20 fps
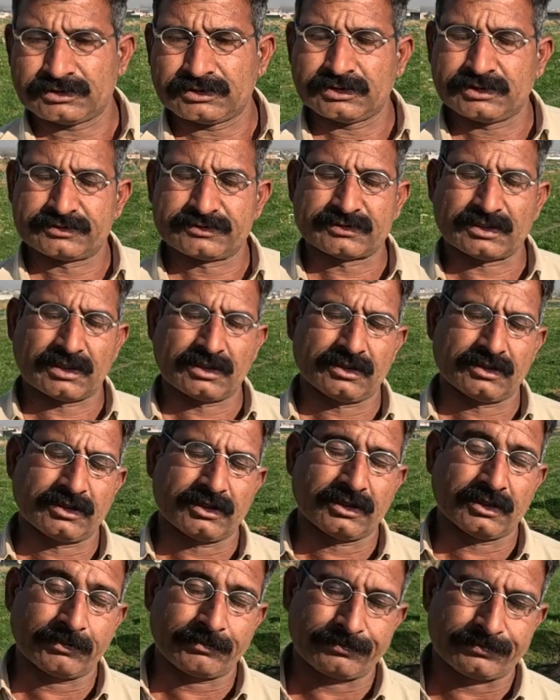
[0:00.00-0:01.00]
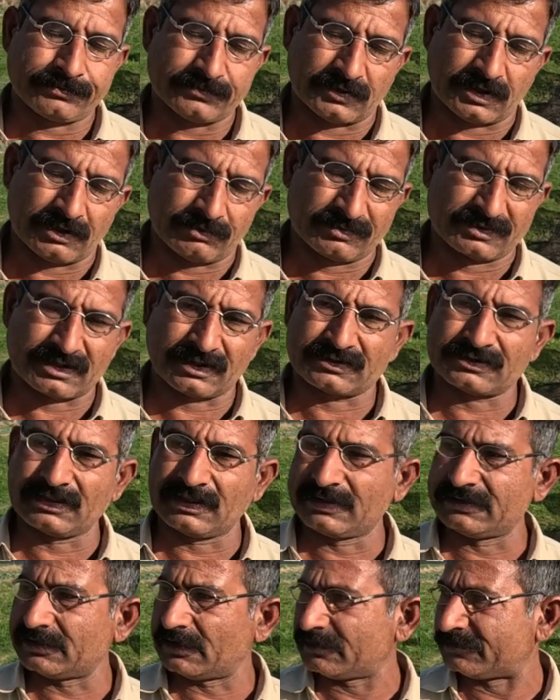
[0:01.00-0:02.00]
हैं ये सर हम करते
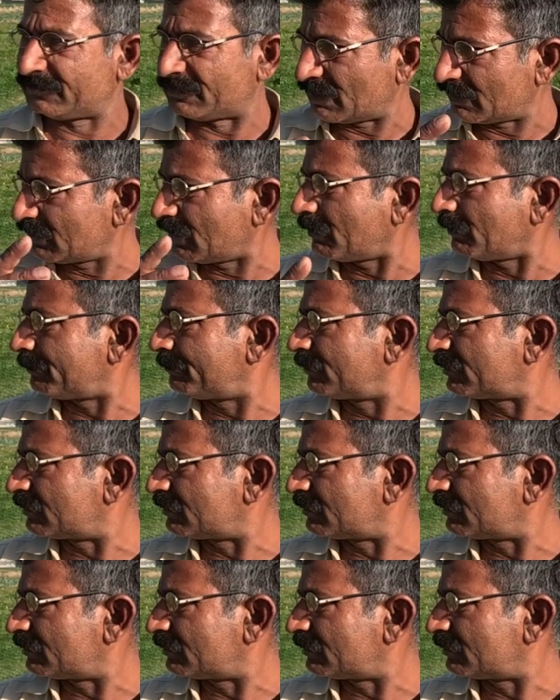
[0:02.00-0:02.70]
हैं ज़्यादा